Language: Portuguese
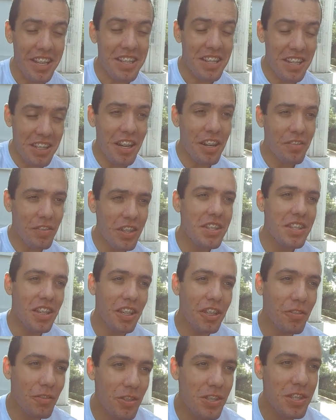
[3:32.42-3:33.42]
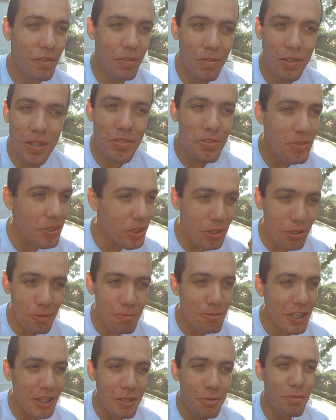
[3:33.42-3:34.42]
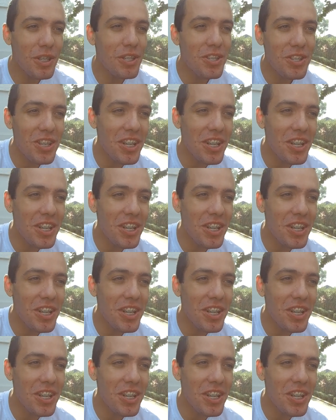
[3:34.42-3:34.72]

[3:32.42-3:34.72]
Essa travessia que você fez foi completamente